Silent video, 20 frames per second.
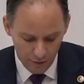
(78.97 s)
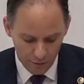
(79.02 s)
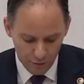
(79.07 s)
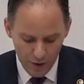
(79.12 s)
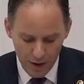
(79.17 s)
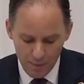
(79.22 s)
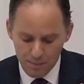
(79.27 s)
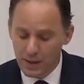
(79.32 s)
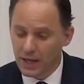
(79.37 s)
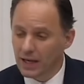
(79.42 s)

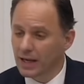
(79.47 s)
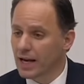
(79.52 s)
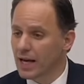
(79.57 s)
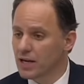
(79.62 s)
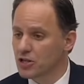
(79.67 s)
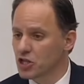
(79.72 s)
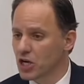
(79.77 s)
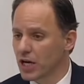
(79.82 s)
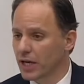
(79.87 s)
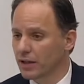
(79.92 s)
ve
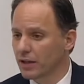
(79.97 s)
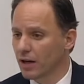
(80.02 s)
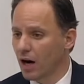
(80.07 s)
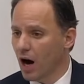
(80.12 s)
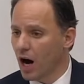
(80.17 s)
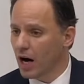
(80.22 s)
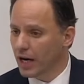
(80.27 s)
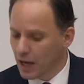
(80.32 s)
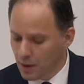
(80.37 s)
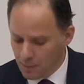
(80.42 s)
Birleşik
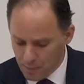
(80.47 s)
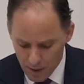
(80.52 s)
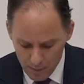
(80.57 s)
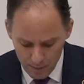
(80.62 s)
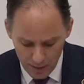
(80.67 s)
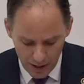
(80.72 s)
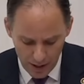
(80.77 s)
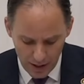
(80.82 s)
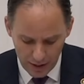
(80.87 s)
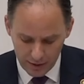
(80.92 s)
Arap
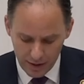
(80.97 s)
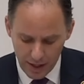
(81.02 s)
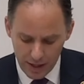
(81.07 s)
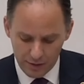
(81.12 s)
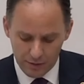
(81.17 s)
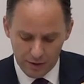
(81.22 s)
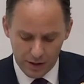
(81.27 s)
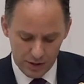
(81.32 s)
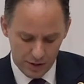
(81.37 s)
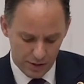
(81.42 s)

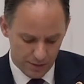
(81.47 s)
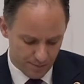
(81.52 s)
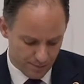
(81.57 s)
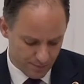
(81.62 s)
Emirlikleri var.